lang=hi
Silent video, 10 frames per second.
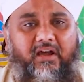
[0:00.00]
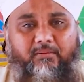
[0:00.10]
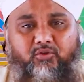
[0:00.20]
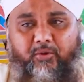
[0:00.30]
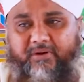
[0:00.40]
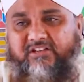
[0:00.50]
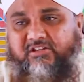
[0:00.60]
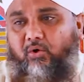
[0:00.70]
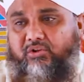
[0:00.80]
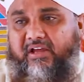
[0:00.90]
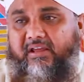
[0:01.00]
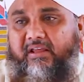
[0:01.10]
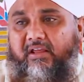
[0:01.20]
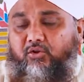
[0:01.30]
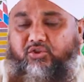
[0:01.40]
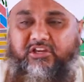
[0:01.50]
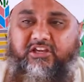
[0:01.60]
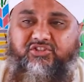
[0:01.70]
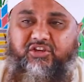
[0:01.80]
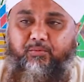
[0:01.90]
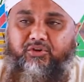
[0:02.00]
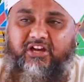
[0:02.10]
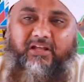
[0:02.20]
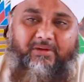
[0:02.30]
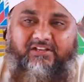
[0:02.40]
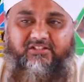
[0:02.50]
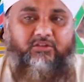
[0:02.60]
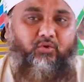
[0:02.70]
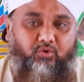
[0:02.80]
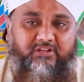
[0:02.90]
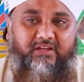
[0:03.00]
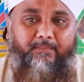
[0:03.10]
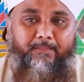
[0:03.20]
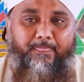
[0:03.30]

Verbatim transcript: आम तौर पर ऐसा होता है तो ये इसकी बुनियाद भी हसद हो होता है